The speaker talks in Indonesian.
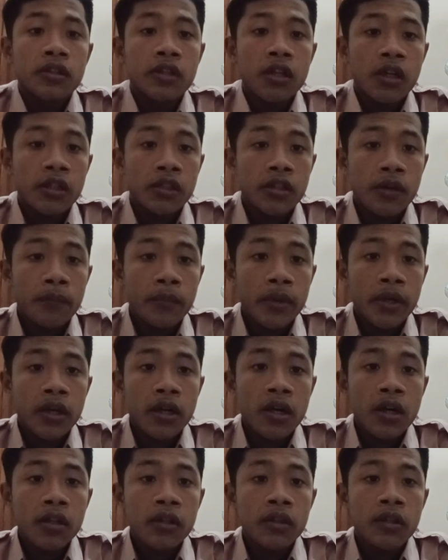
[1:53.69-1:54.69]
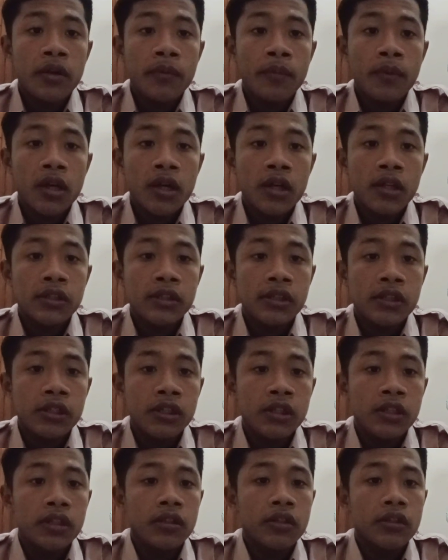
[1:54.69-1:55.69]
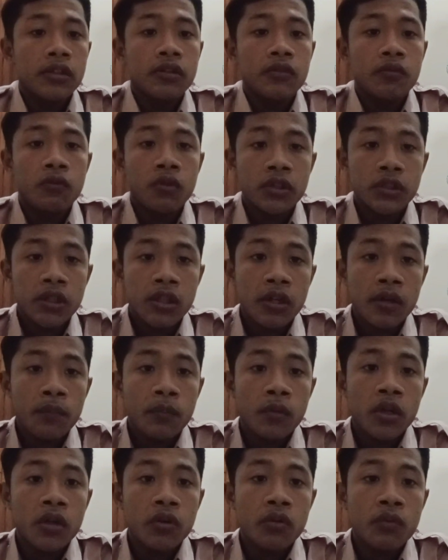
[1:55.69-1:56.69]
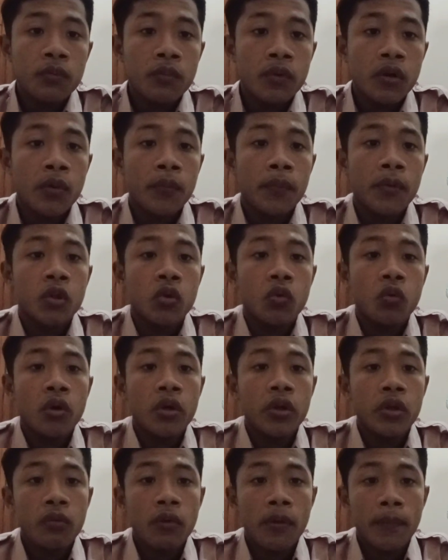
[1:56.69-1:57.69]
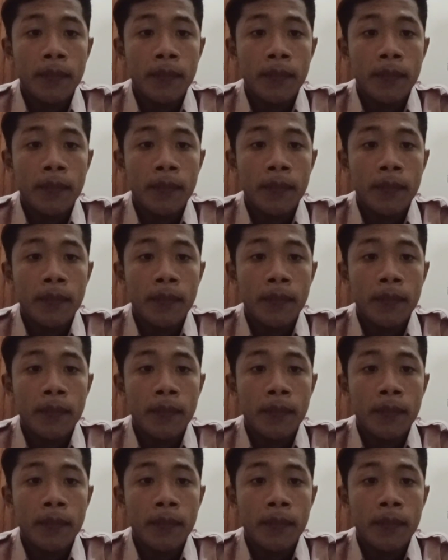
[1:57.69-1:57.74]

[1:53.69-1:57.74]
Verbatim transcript: saya sampaikan terima kasih wassalamualaikum warahmatullahi